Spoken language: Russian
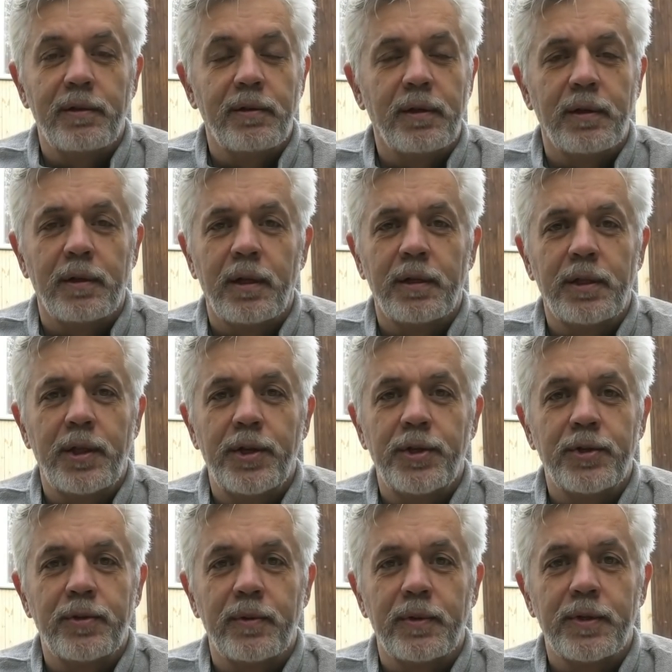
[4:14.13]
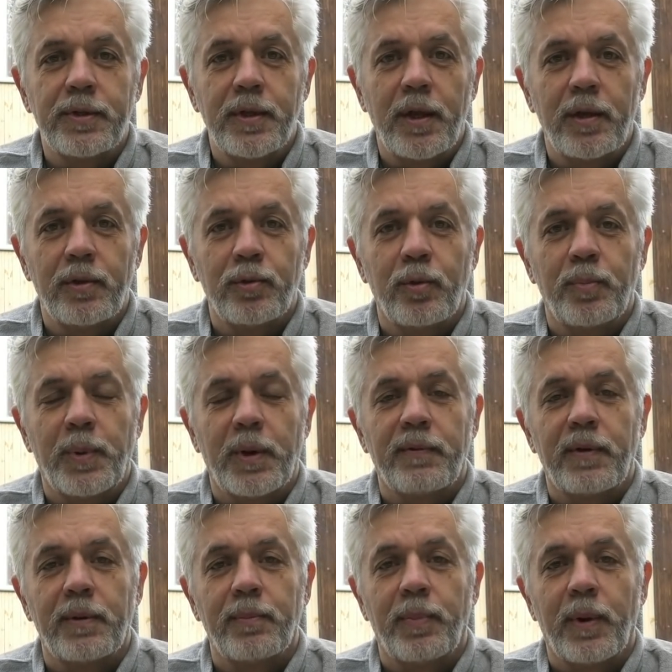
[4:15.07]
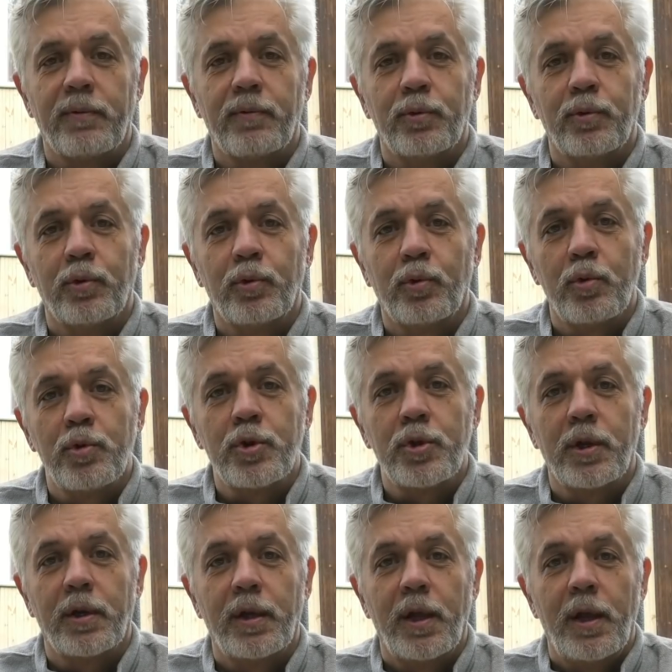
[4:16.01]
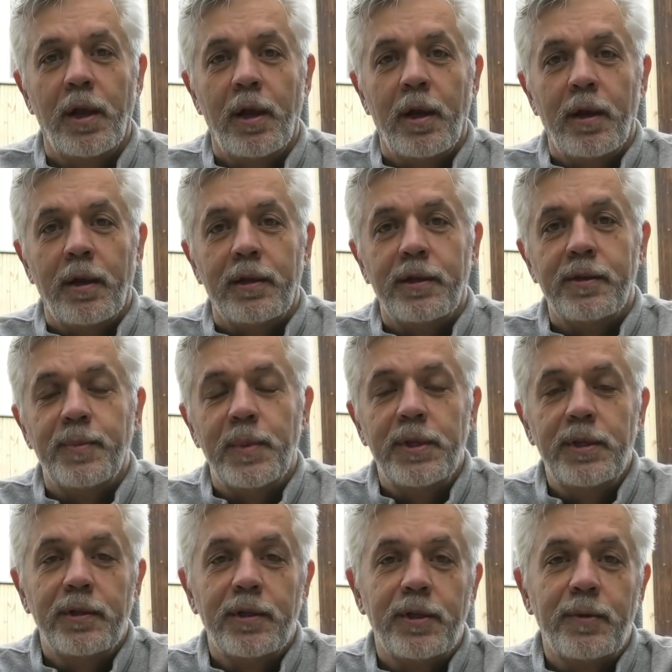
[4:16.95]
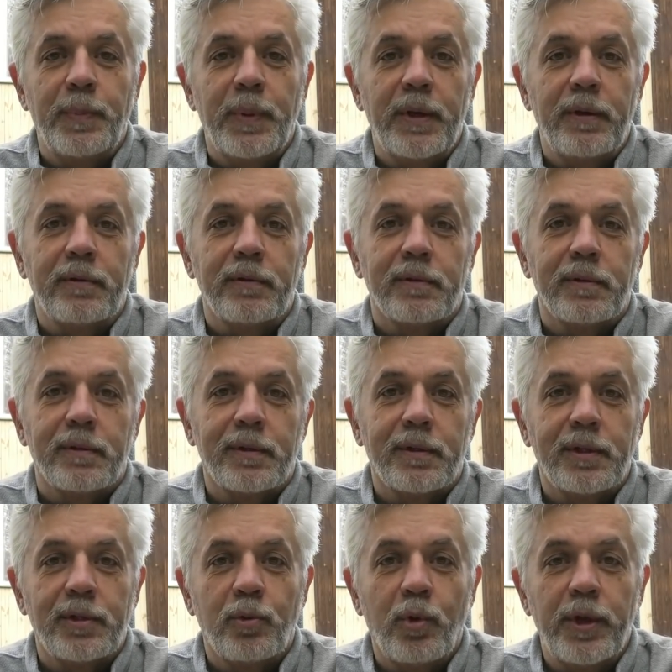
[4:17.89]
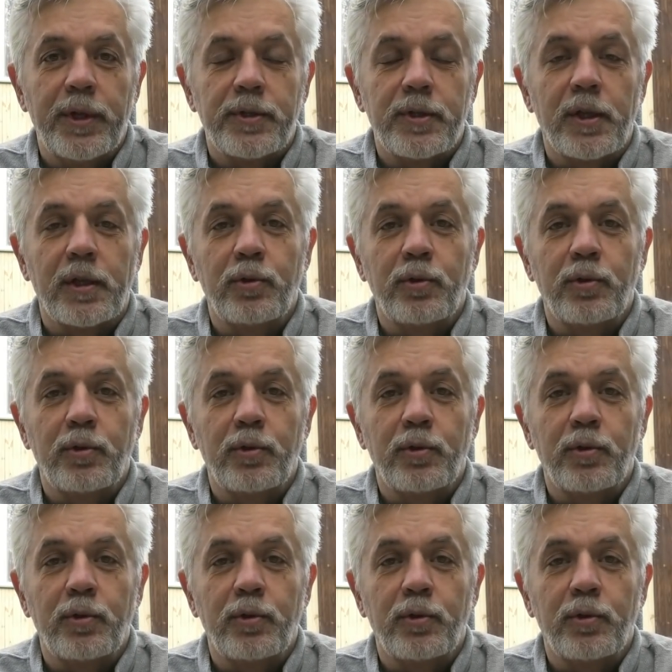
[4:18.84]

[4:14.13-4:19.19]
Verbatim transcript: электричества, не знаю, но проводу точно изменил и теперь конкуренция.